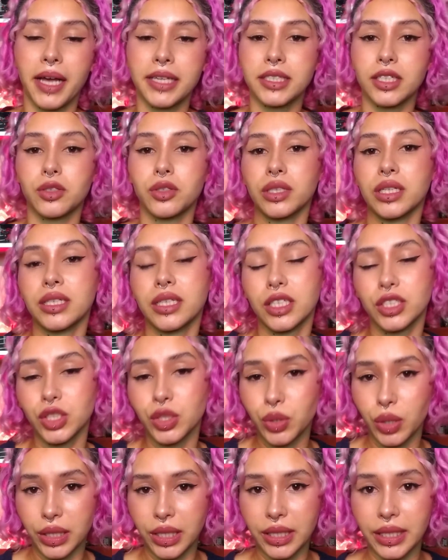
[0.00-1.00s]
passa toda a
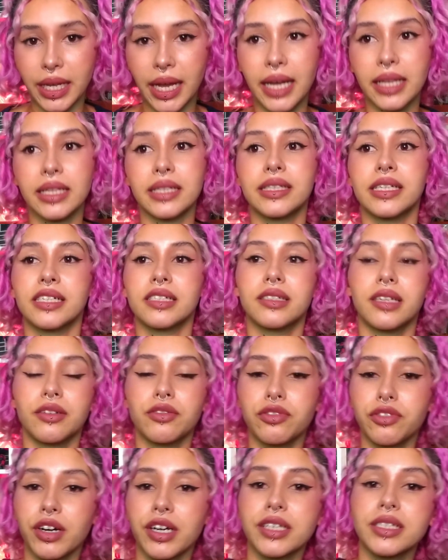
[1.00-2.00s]
trajetória dela desde a
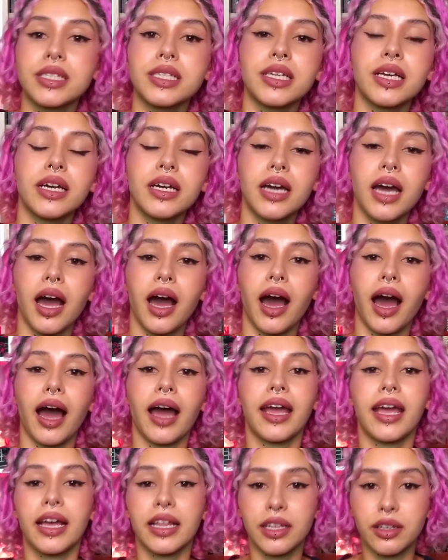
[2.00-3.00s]
infância,
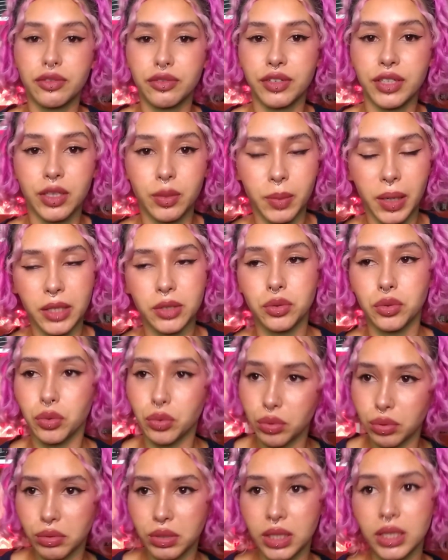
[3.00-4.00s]
aí ela vira uma
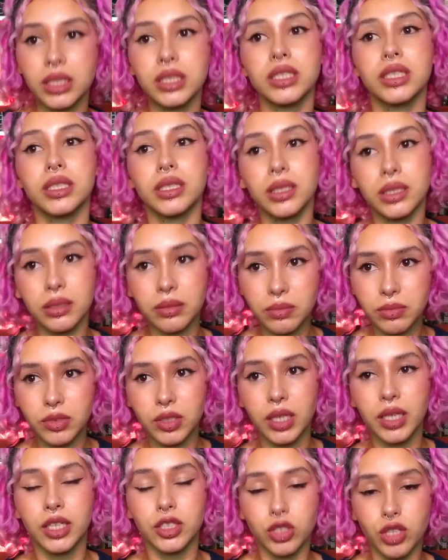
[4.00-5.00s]
adulta e
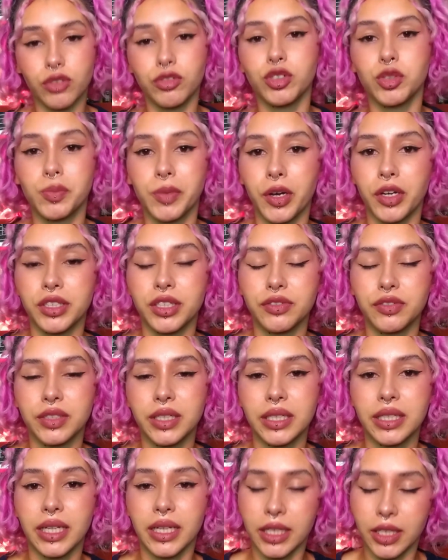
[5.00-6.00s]
e resolve os B.O. da
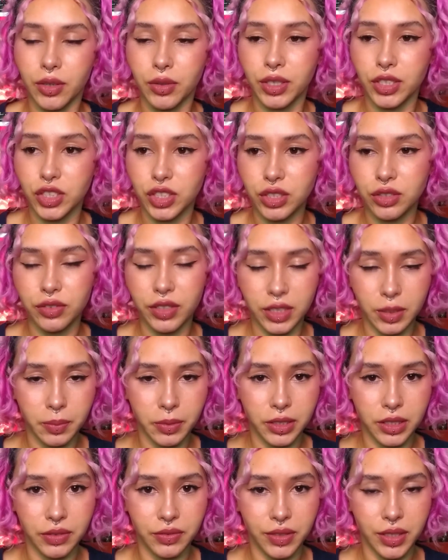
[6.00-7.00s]
vida dela, que é o que a gente faz
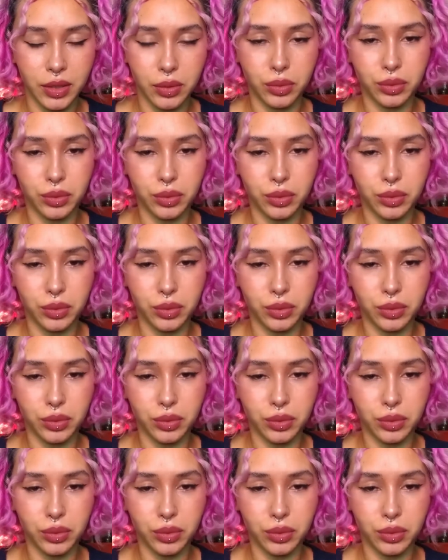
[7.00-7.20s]
depois que vira